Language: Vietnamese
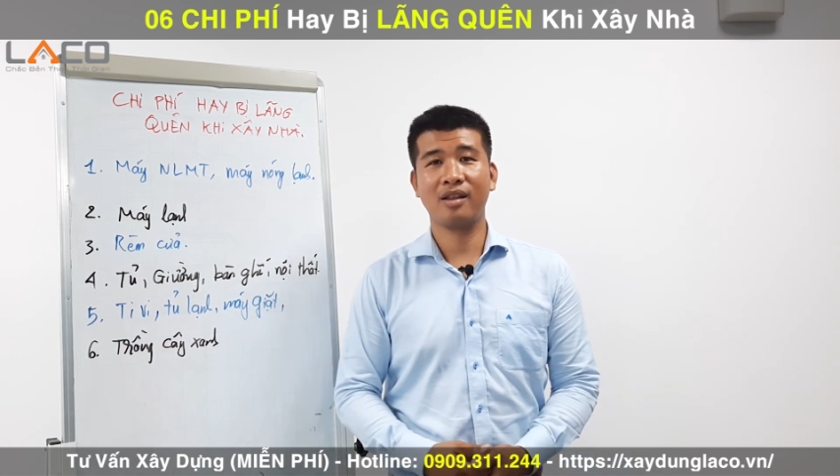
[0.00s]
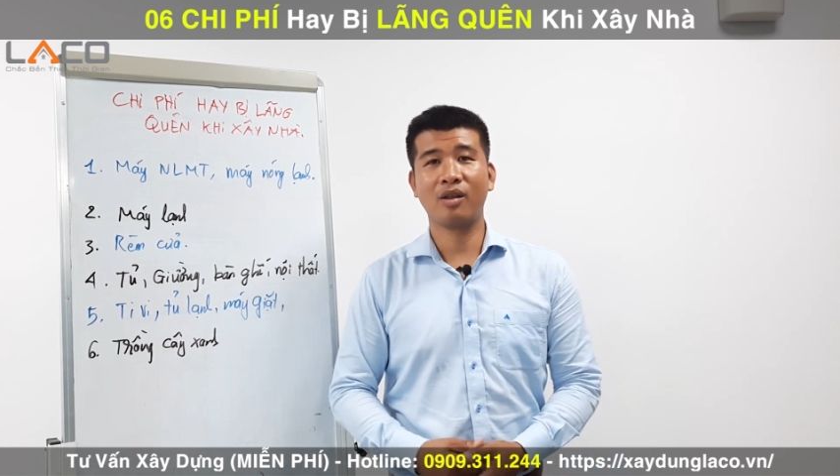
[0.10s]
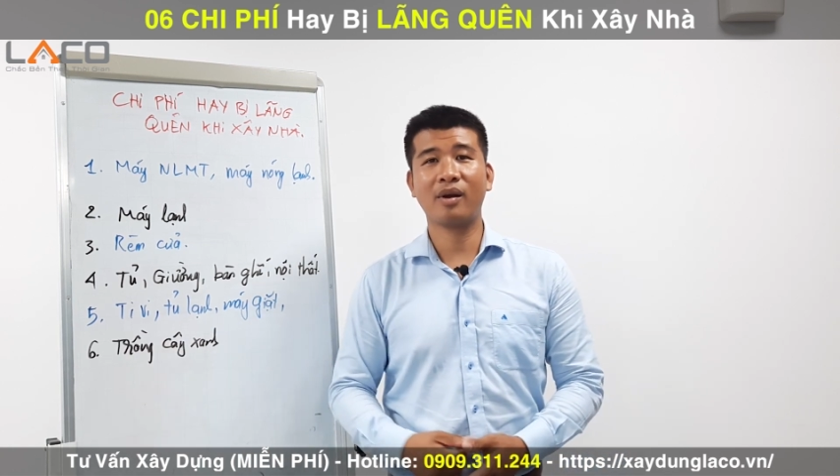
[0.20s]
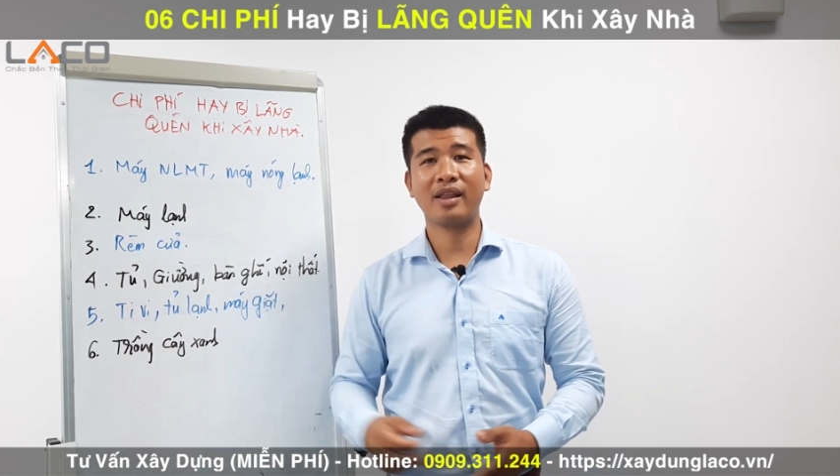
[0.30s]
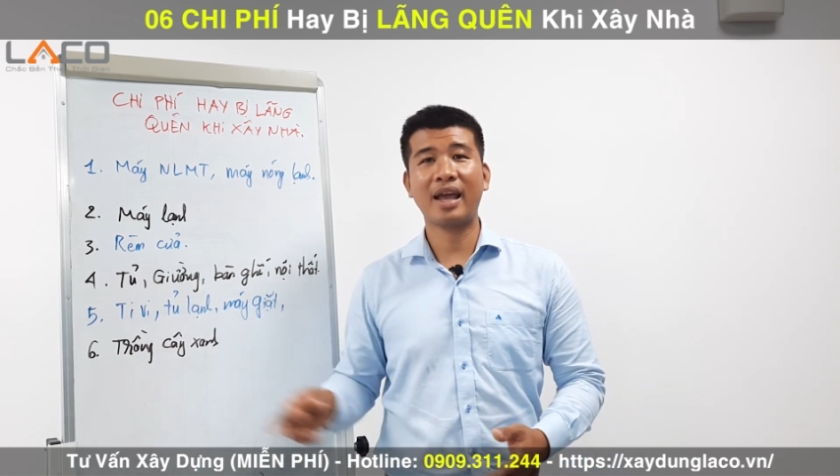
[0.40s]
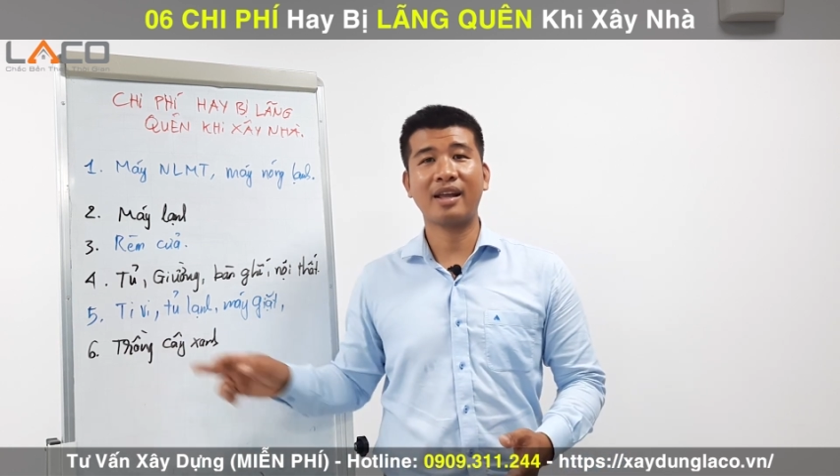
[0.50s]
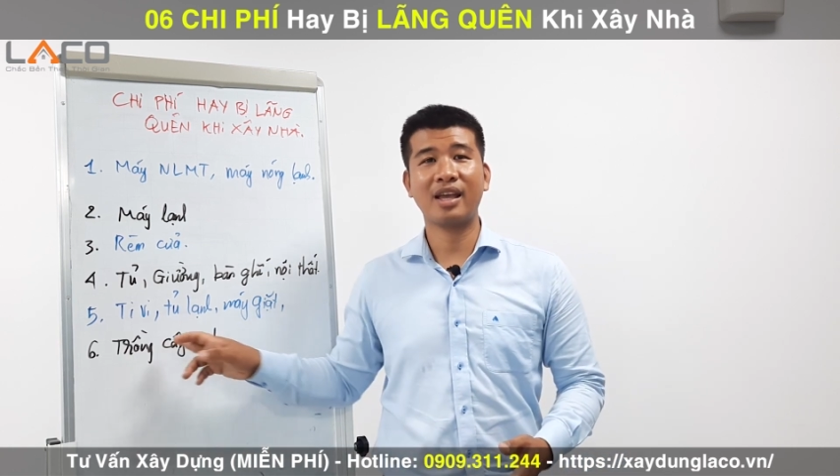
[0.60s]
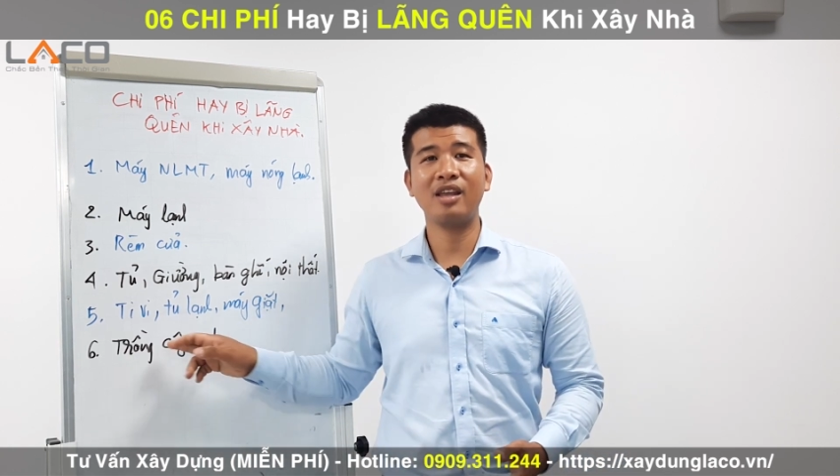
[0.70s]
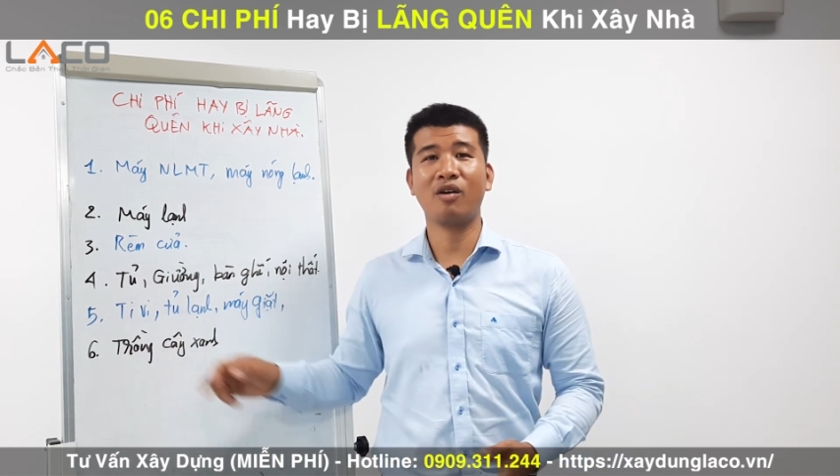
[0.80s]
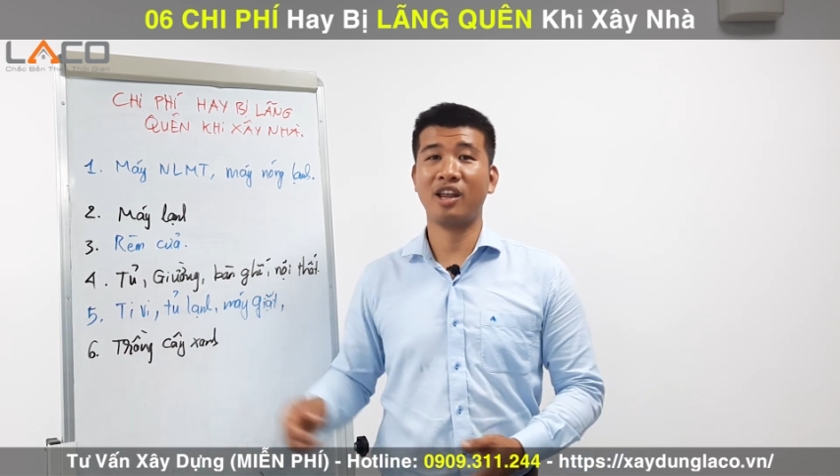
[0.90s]
chúng ta trang
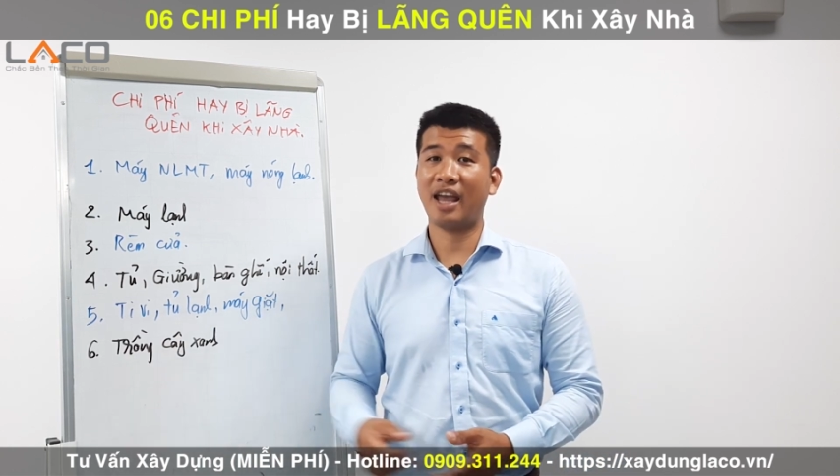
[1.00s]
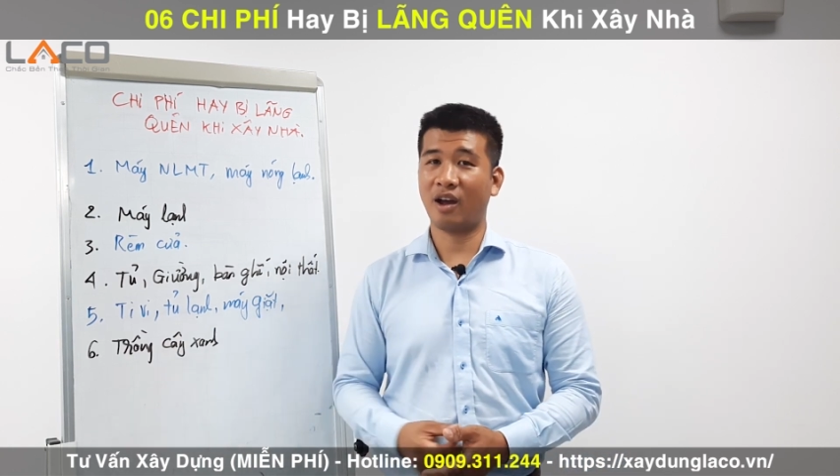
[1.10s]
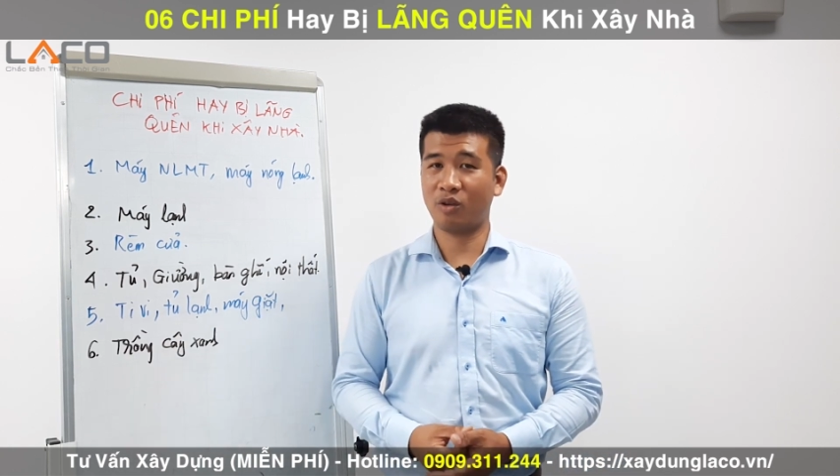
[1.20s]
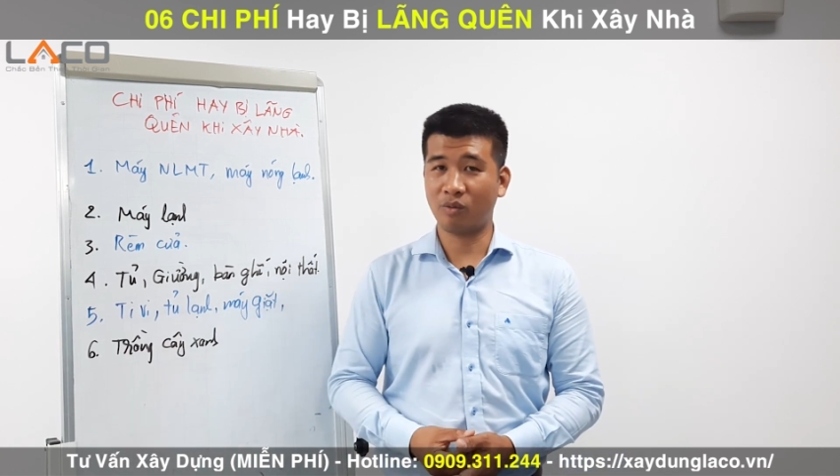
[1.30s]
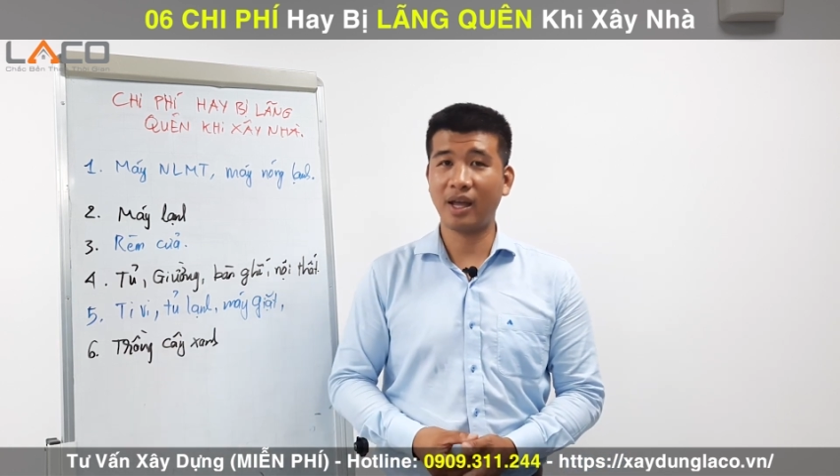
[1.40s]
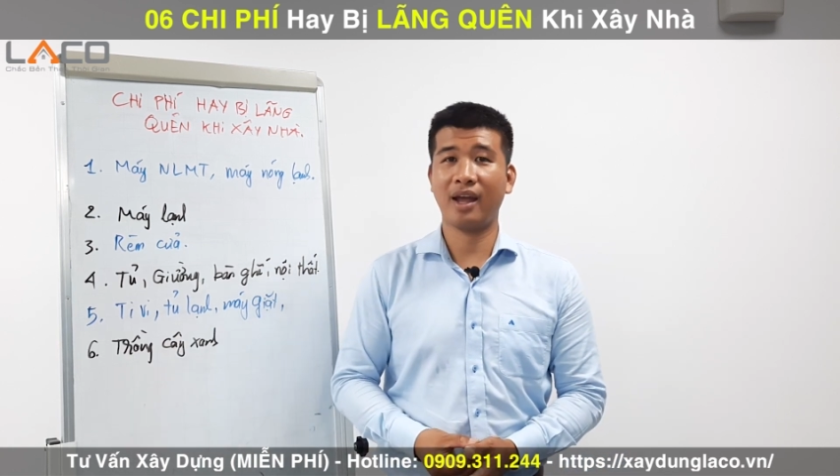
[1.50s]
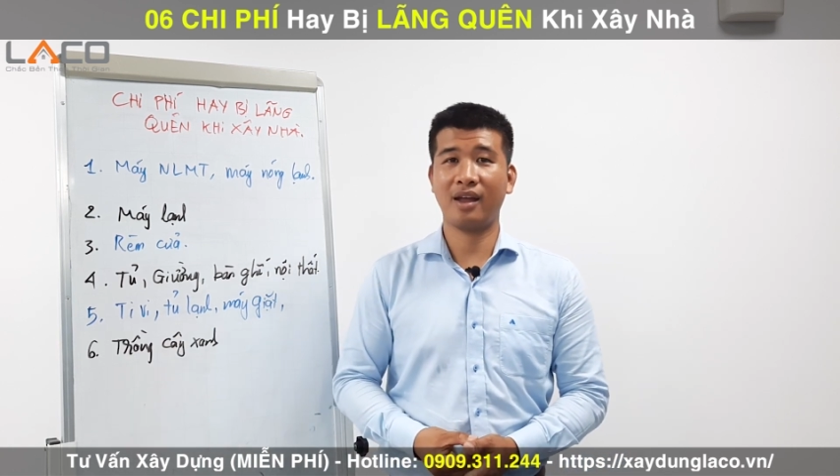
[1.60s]
trí cho cái nhà của chúng ta